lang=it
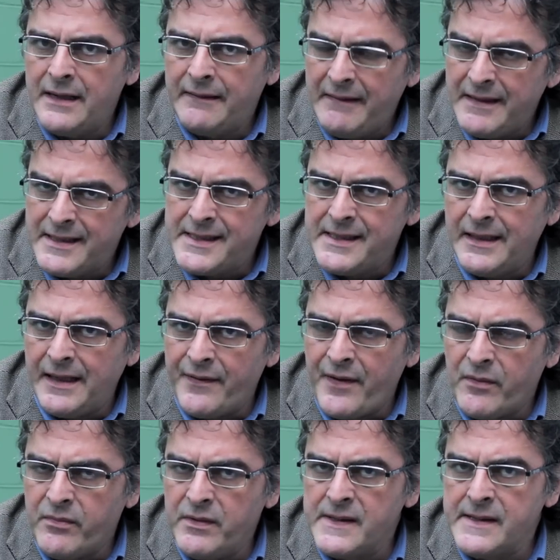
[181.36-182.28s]
è
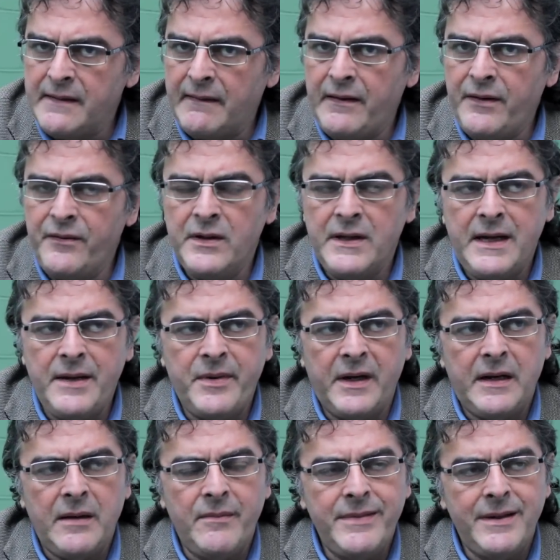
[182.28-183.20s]
destinata a queste attività eh,
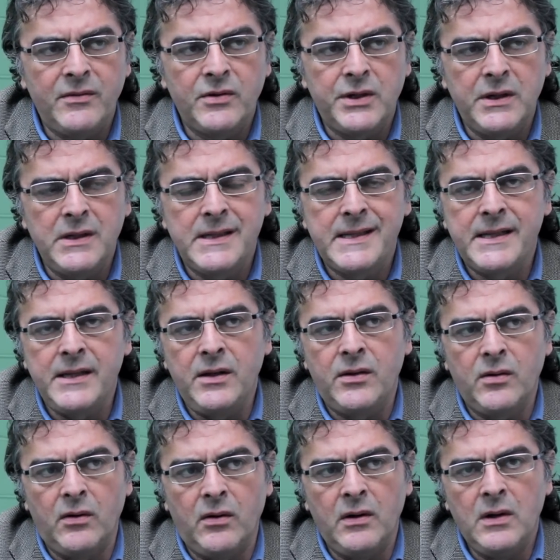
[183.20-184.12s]
perché abbiamo
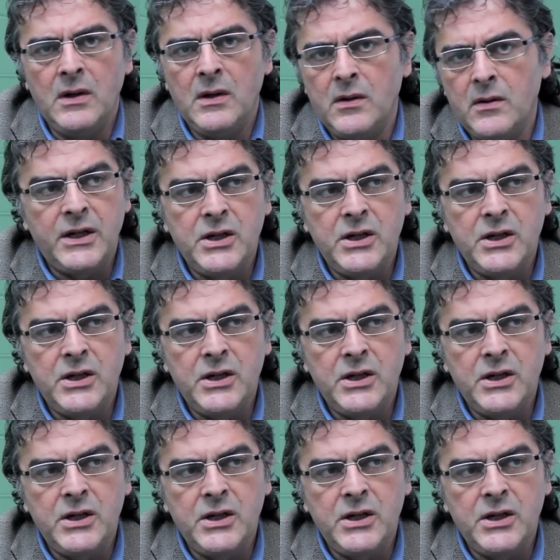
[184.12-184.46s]
censito